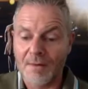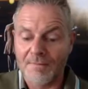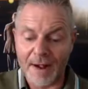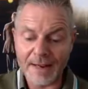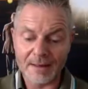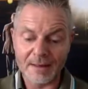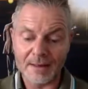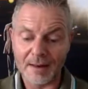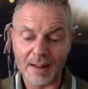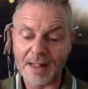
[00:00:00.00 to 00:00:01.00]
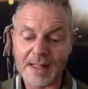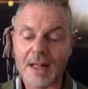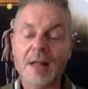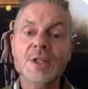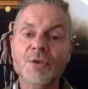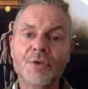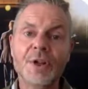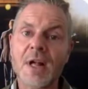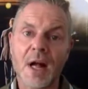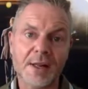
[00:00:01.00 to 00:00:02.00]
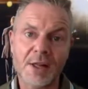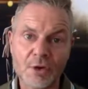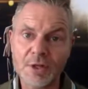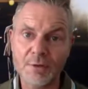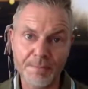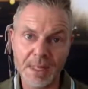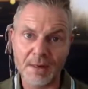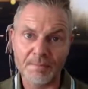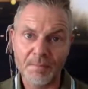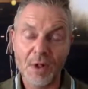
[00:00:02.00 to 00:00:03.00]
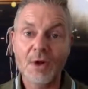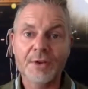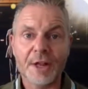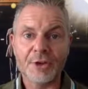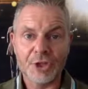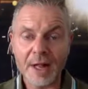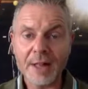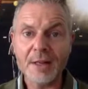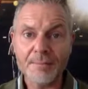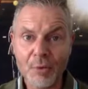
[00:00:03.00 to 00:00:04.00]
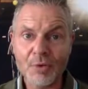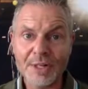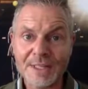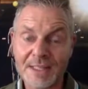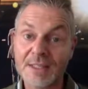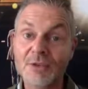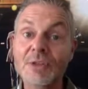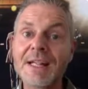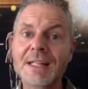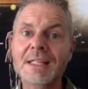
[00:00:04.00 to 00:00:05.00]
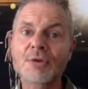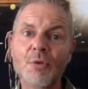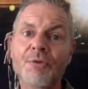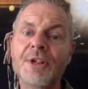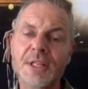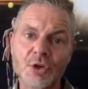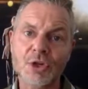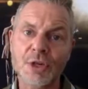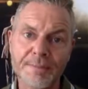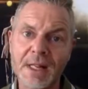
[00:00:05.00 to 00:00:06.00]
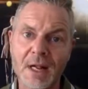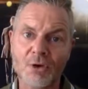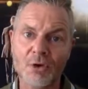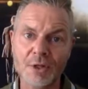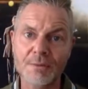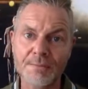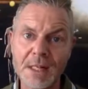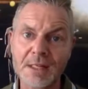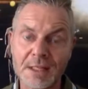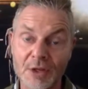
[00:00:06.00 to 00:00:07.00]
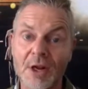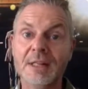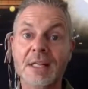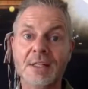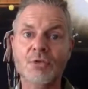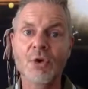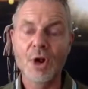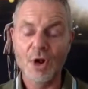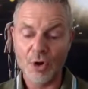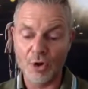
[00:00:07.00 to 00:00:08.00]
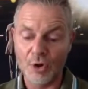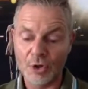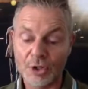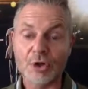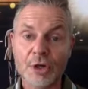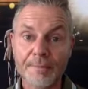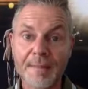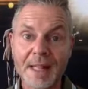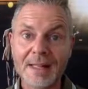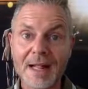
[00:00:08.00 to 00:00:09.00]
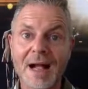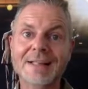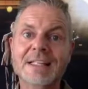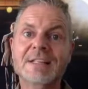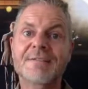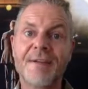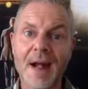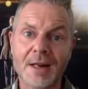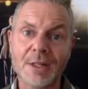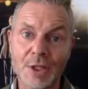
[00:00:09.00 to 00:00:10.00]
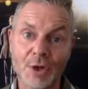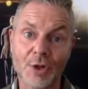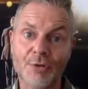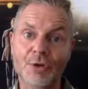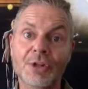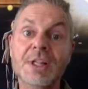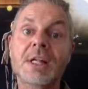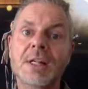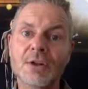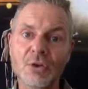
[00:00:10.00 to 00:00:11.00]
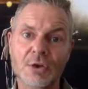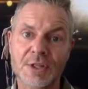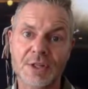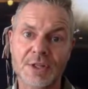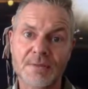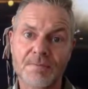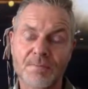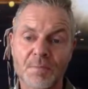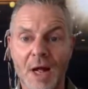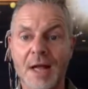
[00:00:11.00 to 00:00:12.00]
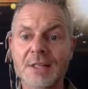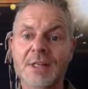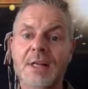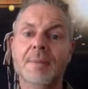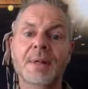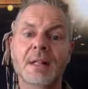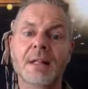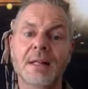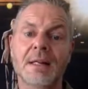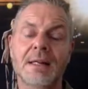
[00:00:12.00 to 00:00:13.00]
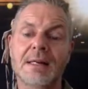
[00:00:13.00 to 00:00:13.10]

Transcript: Weil ich kann so viel gar nicht konsumieren. Und der entscheidende Punkt ist, dass du nicht so viel Social Media konsumierst, sondern dass du Social Media als Werkzeug für dich nutzt. Also in Kapitel